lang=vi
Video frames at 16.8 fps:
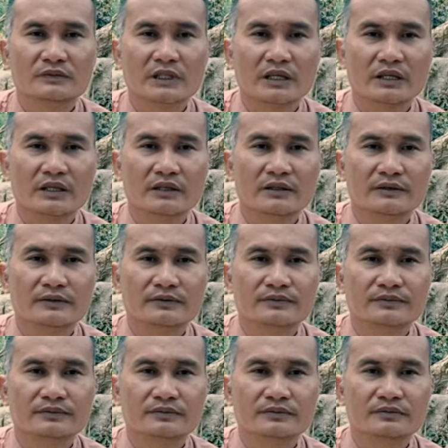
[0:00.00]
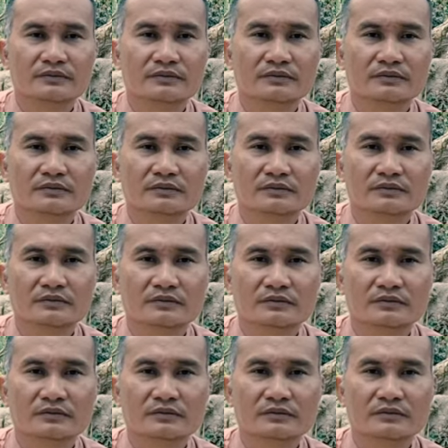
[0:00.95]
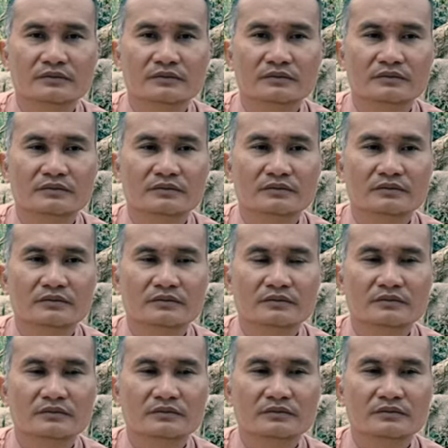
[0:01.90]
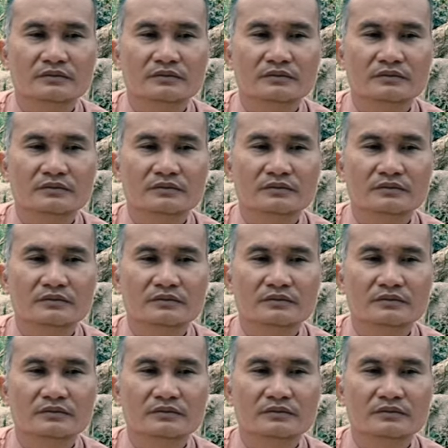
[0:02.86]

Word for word: vậy đó thất tình lục dục đó chứ